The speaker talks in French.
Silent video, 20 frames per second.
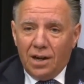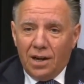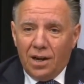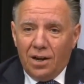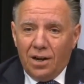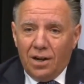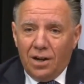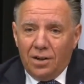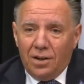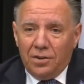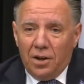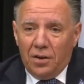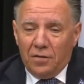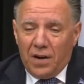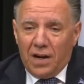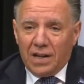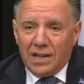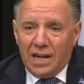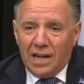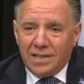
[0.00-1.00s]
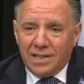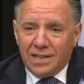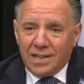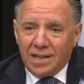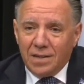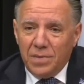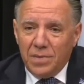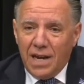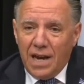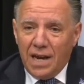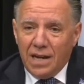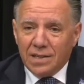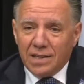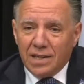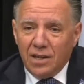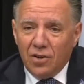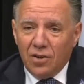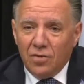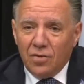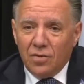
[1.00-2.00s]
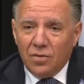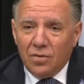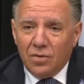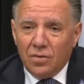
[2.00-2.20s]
euh, de faire de la discrimination.